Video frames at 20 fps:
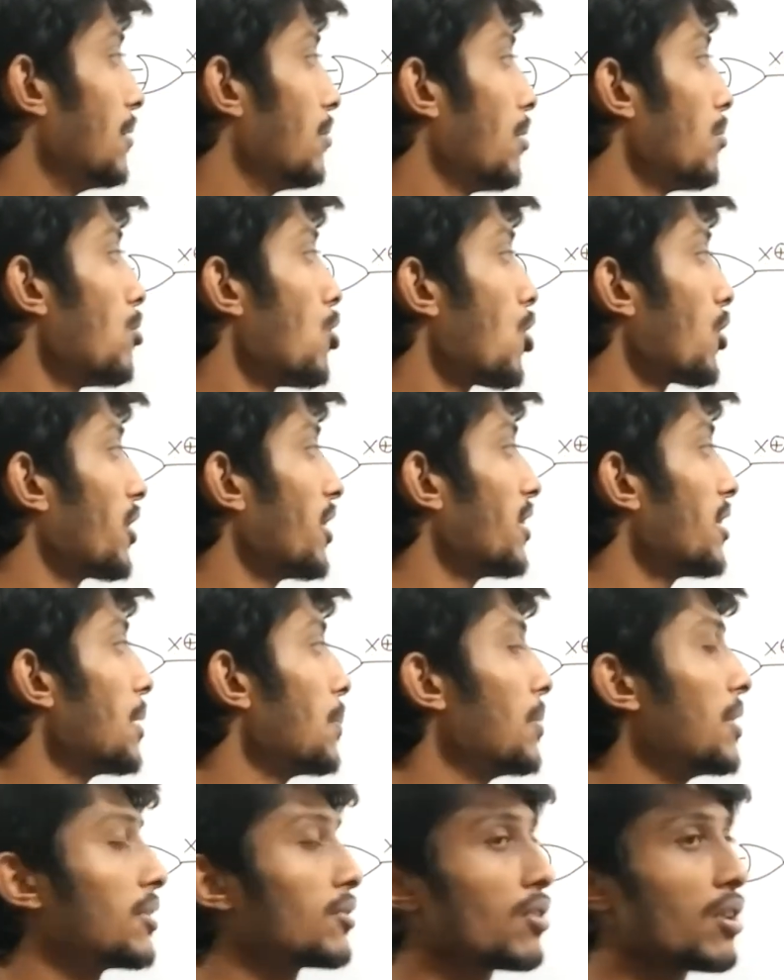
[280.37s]
কিভাবে অর্গেট
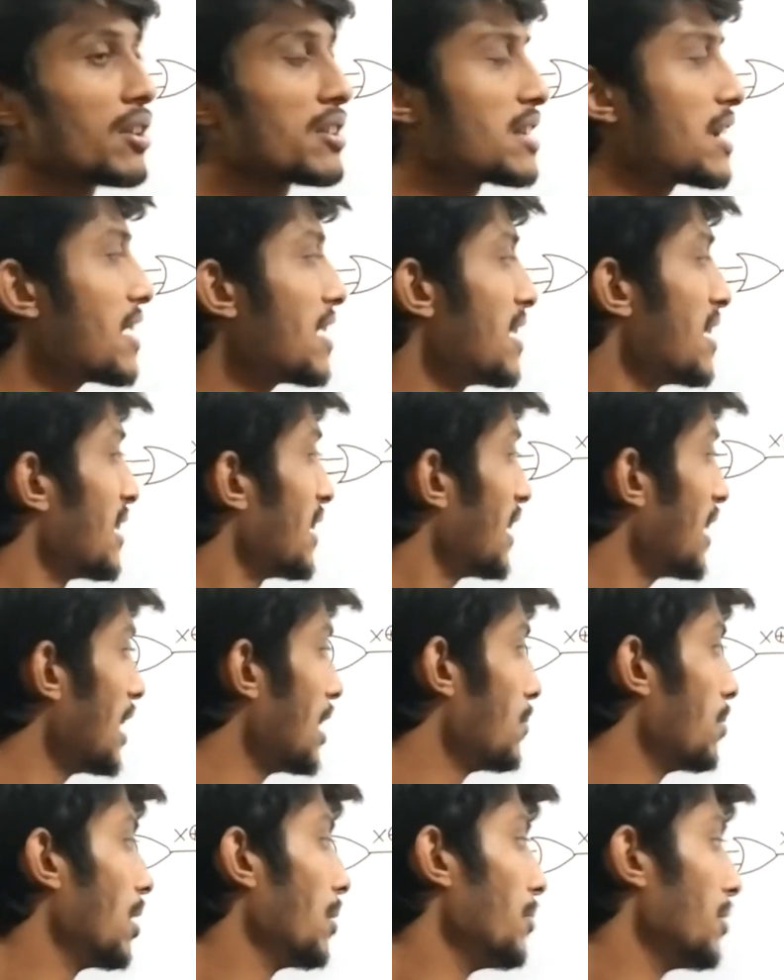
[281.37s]
রিপ্লেস করা যায়
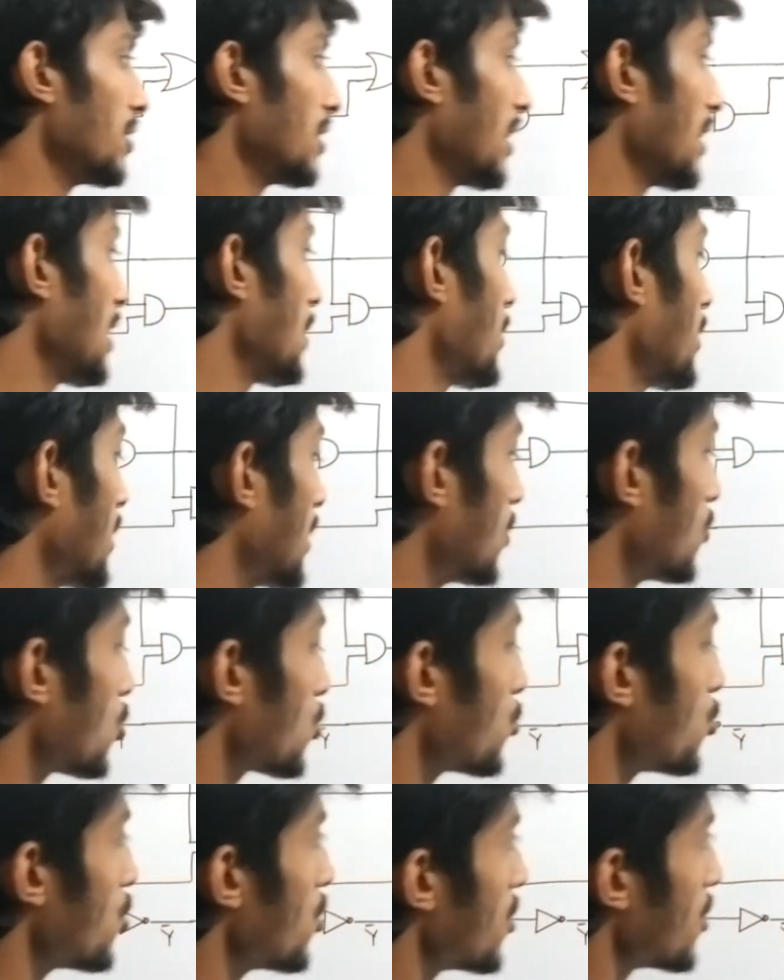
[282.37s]
এইভাবে তাহলে আমরা কি
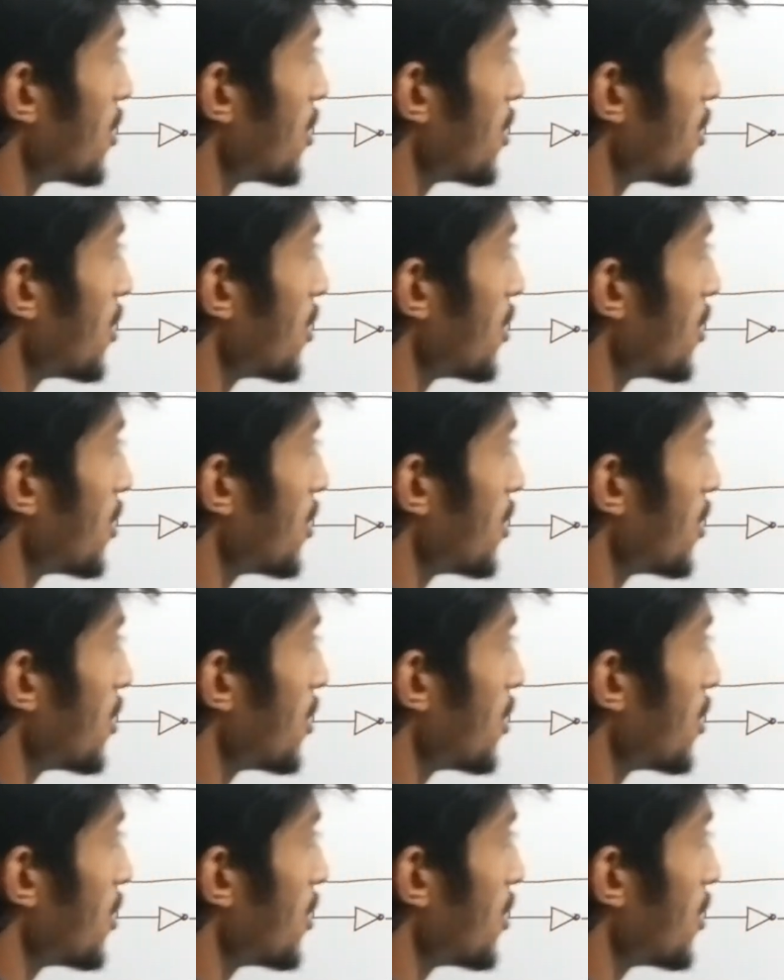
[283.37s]
করব